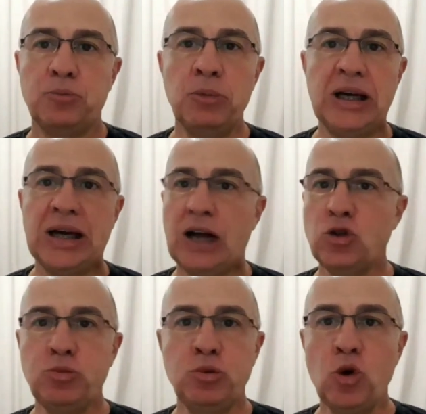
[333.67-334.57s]

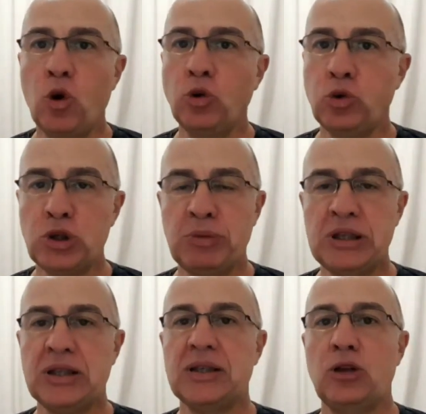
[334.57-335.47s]
publicados por outros
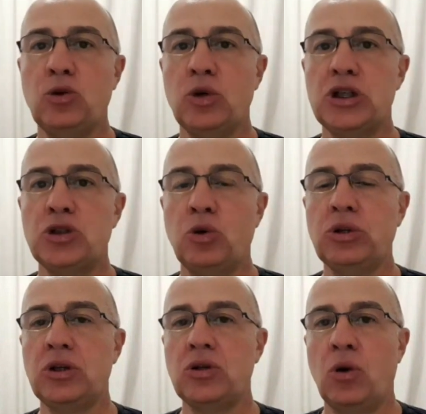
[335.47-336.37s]
pesquisadores,
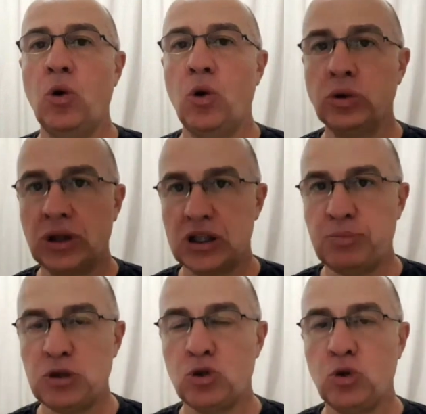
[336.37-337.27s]
outra, outras
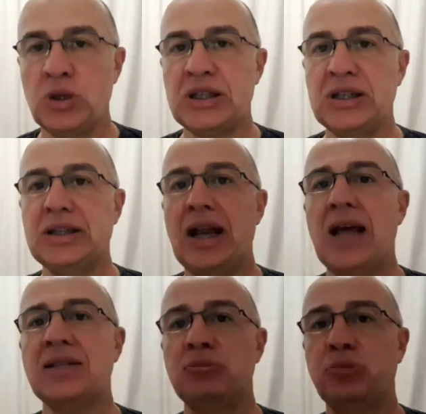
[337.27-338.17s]
pessoas se
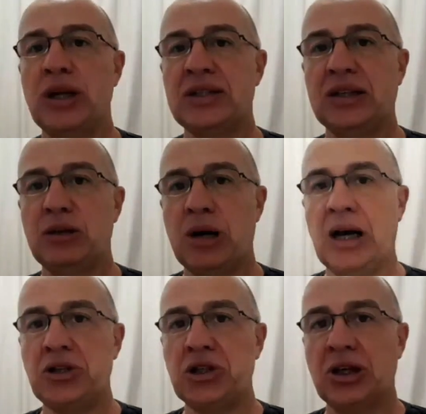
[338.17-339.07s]
interessem por essa
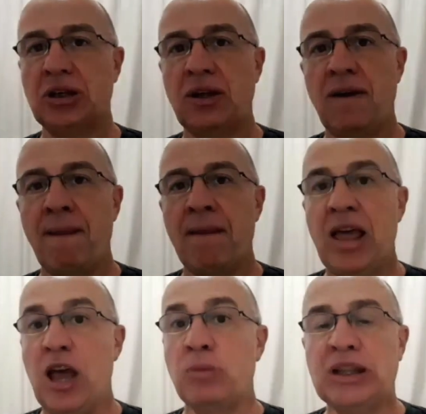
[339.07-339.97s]
temática.
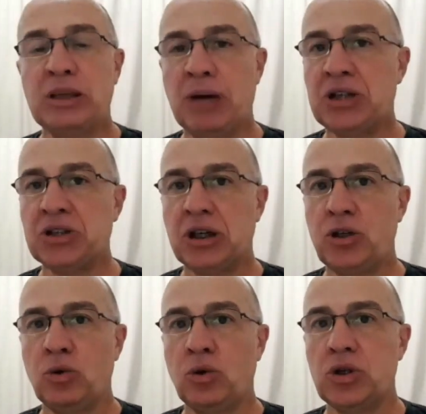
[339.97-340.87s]
É uma temática
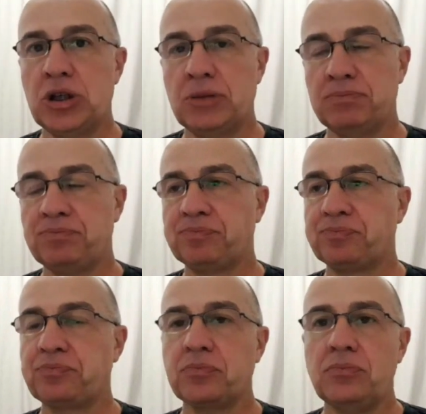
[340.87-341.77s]
que hoje
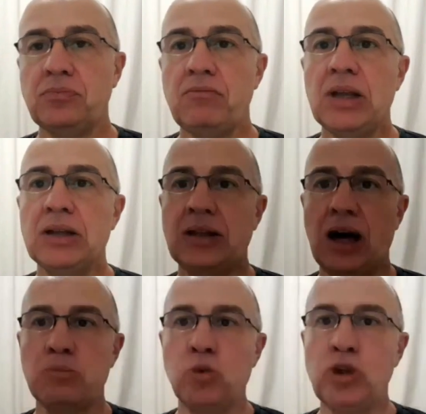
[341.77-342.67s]

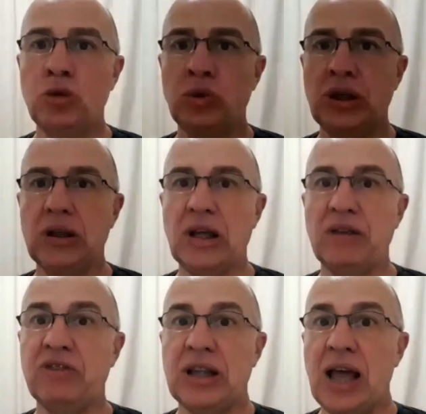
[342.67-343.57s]
está muito em
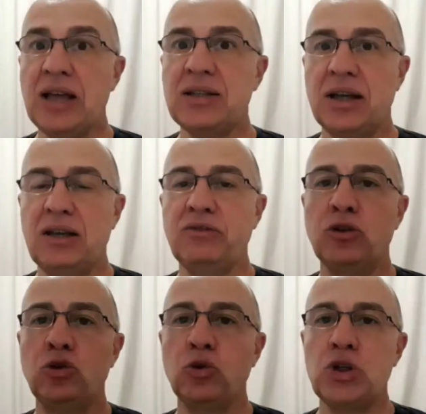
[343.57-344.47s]
evidência em
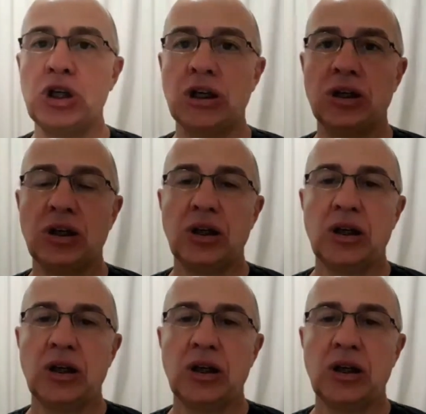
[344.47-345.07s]
virtude